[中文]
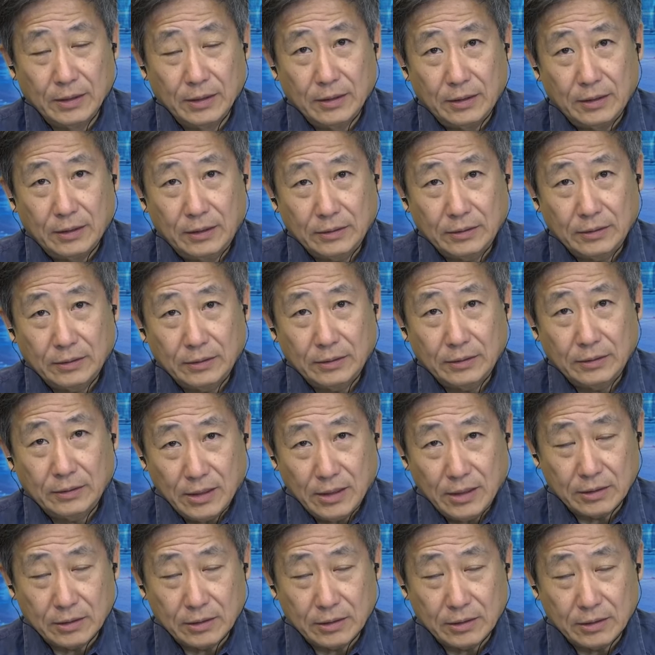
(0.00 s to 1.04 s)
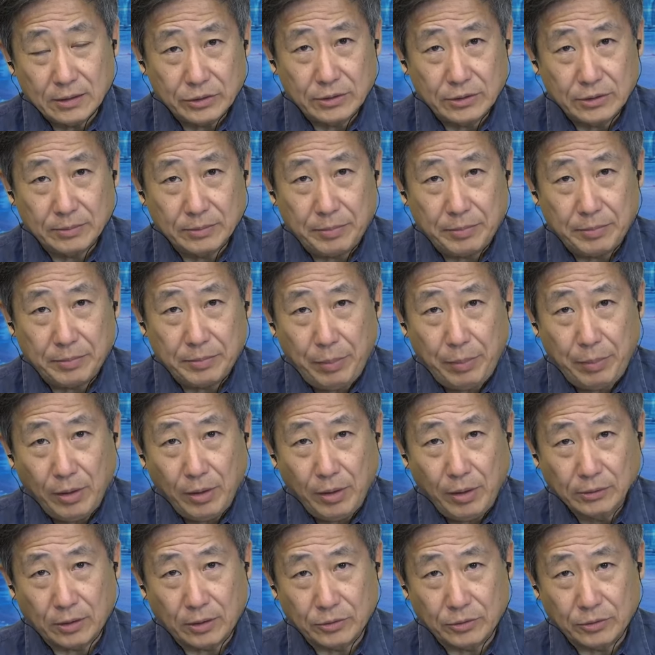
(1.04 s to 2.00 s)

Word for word: 而当这个事情被报道